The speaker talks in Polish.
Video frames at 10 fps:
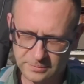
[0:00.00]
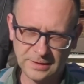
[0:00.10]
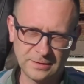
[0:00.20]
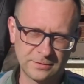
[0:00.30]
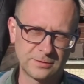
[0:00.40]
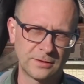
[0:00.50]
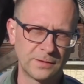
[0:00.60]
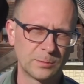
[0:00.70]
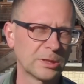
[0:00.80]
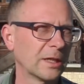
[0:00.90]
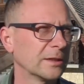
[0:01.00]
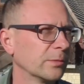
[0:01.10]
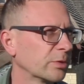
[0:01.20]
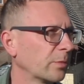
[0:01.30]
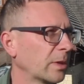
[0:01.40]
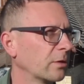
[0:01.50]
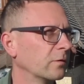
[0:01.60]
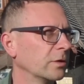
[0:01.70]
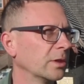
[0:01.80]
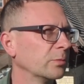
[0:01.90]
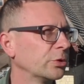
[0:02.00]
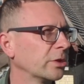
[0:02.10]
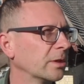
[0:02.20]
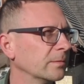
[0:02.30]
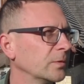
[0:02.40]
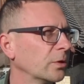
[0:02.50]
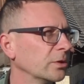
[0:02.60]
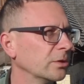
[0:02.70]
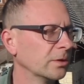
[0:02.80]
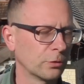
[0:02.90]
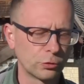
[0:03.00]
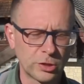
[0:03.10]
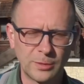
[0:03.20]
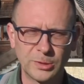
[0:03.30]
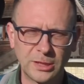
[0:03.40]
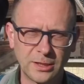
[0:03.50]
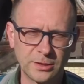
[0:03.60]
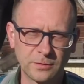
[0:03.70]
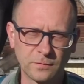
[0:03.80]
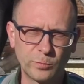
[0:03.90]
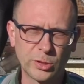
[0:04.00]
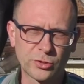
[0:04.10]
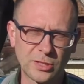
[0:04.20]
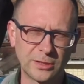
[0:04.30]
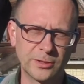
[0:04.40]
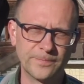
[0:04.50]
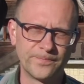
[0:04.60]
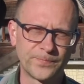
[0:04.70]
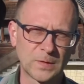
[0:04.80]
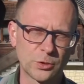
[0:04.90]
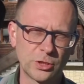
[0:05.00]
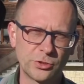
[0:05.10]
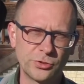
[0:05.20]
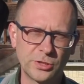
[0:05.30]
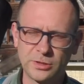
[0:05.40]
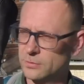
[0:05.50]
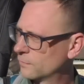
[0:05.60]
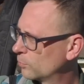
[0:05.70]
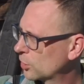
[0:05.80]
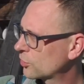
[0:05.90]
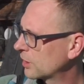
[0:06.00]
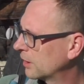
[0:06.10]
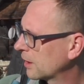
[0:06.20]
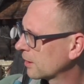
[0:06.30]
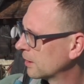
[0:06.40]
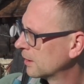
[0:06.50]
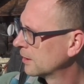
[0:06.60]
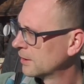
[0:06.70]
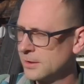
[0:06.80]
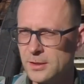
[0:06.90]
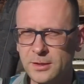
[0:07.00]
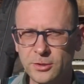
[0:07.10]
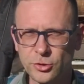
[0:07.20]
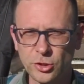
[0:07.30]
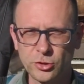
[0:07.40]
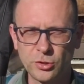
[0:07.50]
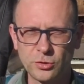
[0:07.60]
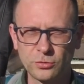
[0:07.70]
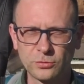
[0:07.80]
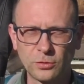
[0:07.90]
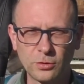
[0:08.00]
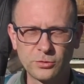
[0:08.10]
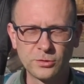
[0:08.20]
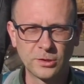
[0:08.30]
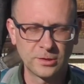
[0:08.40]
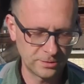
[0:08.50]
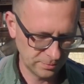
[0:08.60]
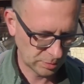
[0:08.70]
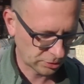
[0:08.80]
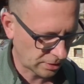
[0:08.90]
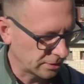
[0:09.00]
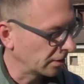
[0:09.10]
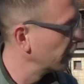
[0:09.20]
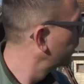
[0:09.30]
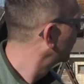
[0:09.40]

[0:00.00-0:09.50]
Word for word: zaraz zostawiamy graty, przepakowujemy się, no i ruszamy dalej w Bieszczady. Trzeci dzień w Bieszczadach, 60 godzin mieszkania